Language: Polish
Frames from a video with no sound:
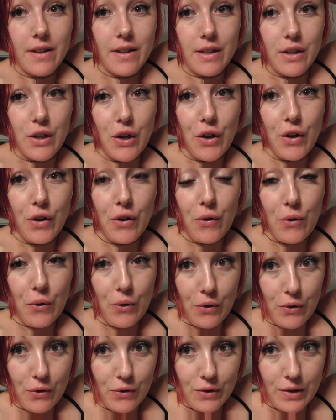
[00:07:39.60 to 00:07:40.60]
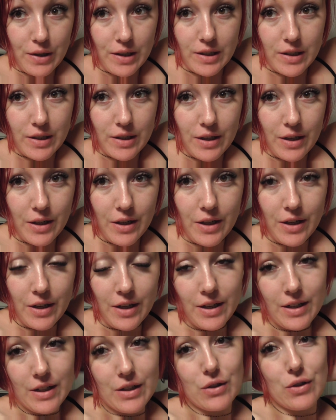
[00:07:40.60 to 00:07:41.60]
idę oglądać
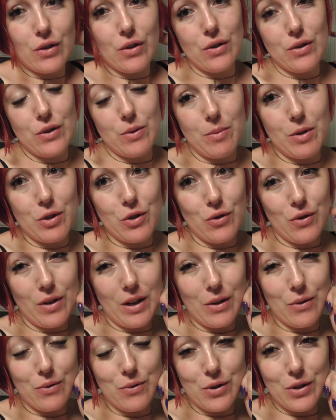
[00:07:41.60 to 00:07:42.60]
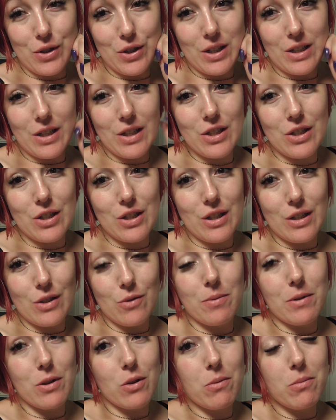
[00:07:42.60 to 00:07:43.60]
do zobaczonka jutro. Jeżeli jeszcze nie
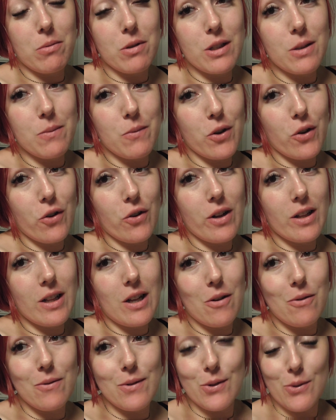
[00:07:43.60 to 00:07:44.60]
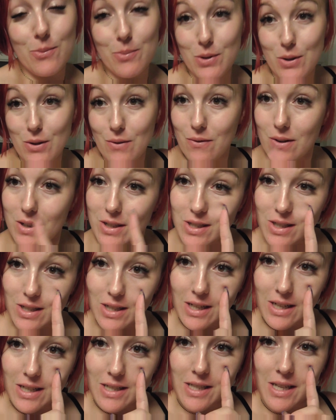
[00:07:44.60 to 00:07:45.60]
subskrybujecie mojego kanału, zróbcie to właśnie
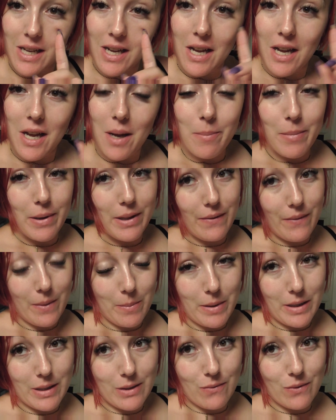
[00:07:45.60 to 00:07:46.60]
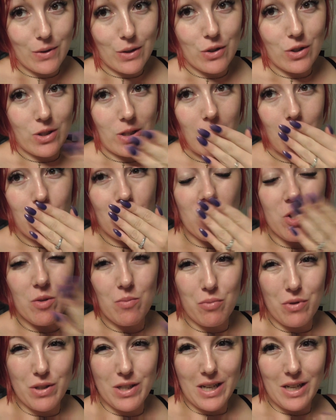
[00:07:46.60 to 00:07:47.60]
teraz, będę Wam bardzo wdzięczna.
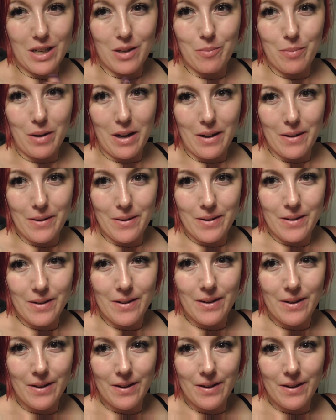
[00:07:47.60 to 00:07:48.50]
Buziaki, pa!